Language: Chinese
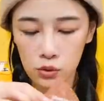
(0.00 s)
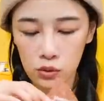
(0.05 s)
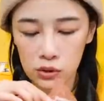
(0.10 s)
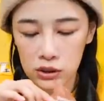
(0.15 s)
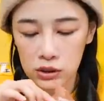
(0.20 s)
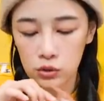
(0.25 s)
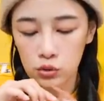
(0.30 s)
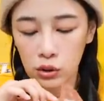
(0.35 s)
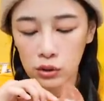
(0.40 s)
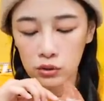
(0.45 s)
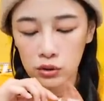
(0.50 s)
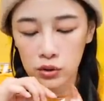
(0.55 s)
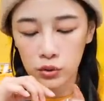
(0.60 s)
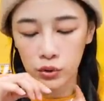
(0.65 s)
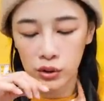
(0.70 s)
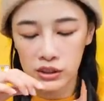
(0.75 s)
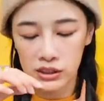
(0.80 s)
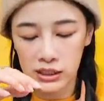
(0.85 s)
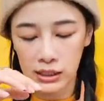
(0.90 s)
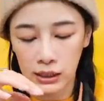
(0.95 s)
过新装日
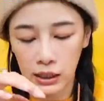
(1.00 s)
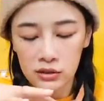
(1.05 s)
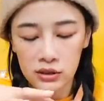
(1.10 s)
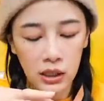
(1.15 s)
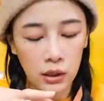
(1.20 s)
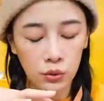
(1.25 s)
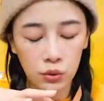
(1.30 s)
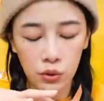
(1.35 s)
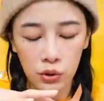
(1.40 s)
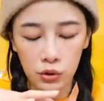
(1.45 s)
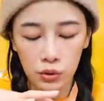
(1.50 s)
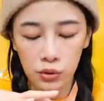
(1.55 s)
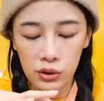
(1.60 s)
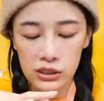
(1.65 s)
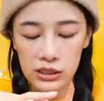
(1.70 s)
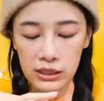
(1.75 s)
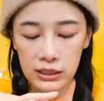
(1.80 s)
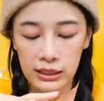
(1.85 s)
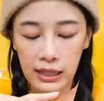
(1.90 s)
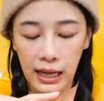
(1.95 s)
月香，超多人推
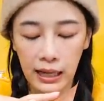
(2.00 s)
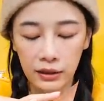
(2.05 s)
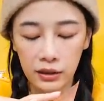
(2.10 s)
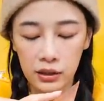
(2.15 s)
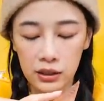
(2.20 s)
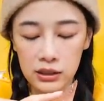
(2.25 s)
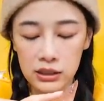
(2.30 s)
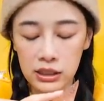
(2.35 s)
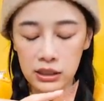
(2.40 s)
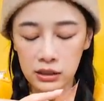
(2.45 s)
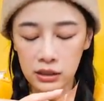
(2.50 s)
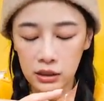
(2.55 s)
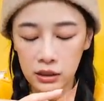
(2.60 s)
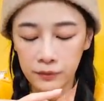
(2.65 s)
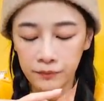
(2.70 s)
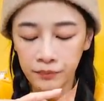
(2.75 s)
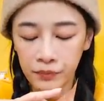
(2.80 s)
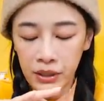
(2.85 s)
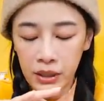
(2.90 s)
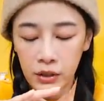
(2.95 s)
荐它的。而且
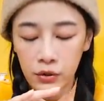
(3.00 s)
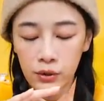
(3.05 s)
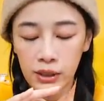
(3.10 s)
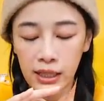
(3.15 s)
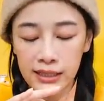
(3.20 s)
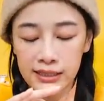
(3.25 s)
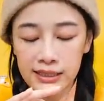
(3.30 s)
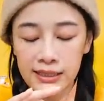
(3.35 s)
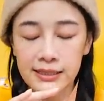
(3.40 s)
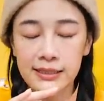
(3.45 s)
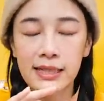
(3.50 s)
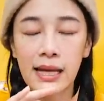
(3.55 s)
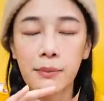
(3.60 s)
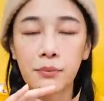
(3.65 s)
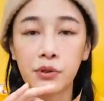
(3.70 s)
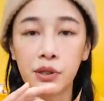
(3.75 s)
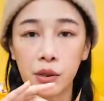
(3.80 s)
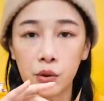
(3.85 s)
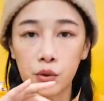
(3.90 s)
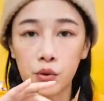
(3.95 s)
呢，因为它现在
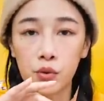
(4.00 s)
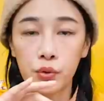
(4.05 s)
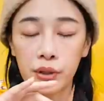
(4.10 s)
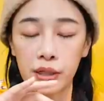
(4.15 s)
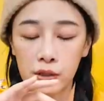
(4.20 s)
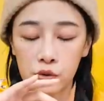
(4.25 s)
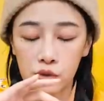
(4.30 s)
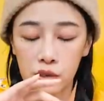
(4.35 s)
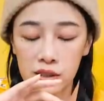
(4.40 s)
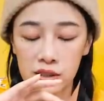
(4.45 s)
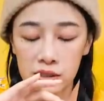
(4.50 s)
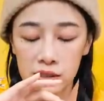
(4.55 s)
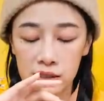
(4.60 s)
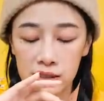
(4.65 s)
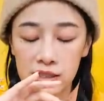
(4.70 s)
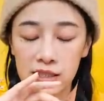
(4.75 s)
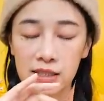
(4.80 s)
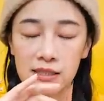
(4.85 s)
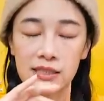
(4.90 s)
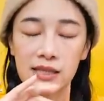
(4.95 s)
不能预定，所以只能
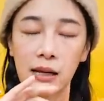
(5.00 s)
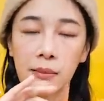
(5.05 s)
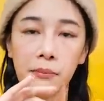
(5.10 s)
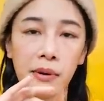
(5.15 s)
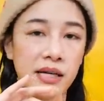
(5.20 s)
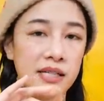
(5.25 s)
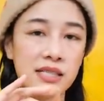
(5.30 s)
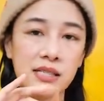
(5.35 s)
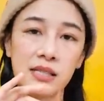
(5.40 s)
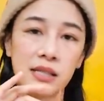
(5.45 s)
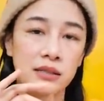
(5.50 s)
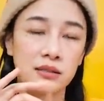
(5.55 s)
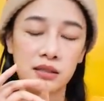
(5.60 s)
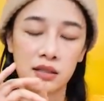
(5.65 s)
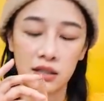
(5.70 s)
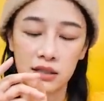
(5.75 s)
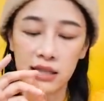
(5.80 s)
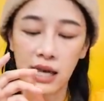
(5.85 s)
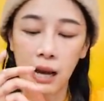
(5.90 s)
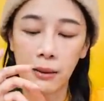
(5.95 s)
现场买，现场整
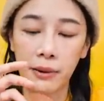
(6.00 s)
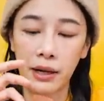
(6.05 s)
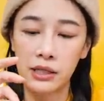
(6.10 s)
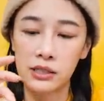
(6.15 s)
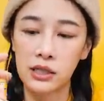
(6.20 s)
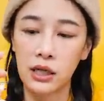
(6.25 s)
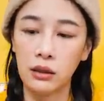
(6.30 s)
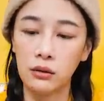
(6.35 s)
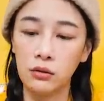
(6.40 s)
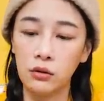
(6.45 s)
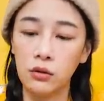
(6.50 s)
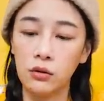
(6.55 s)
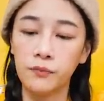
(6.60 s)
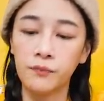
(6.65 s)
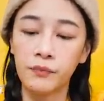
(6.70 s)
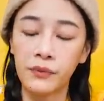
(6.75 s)
个大排长龙。